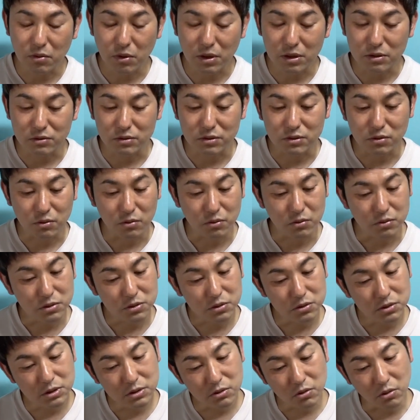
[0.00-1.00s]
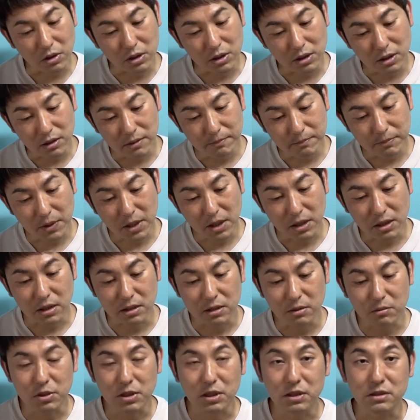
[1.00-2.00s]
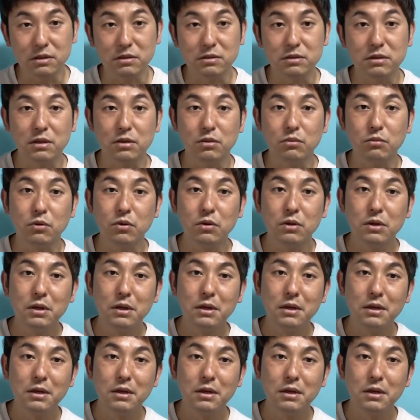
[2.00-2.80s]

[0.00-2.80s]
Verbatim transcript: とある人のツイートかななんかで見たんですけども